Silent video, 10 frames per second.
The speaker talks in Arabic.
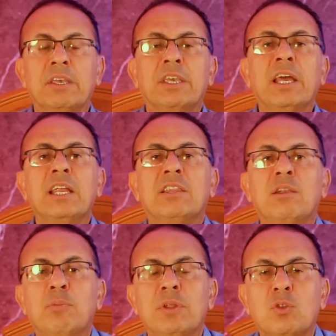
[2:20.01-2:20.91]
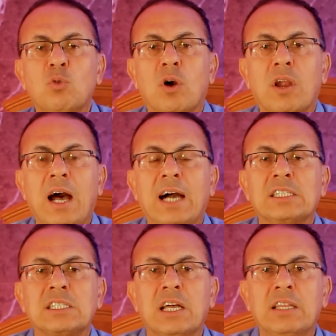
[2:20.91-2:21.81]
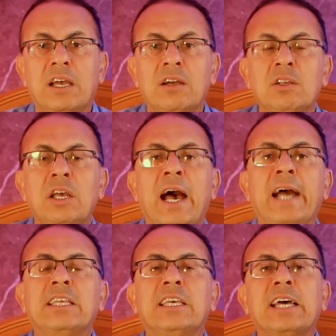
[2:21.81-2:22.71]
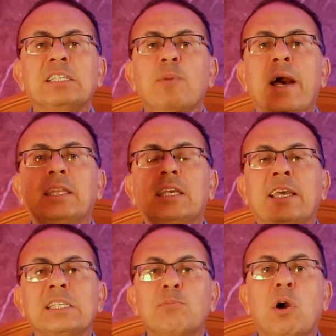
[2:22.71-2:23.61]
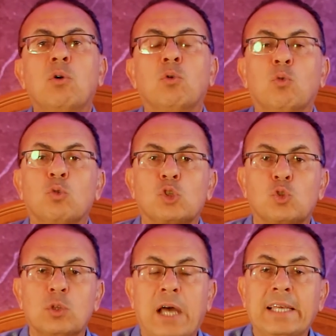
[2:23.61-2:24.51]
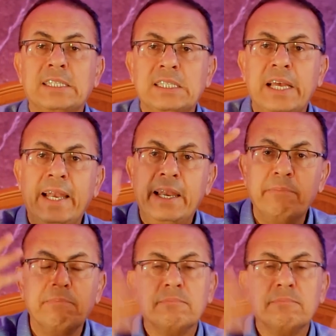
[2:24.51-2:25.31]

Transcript: جرت البنت وراها على السطح هات الجزمة هات الجزمة والصوت على السلم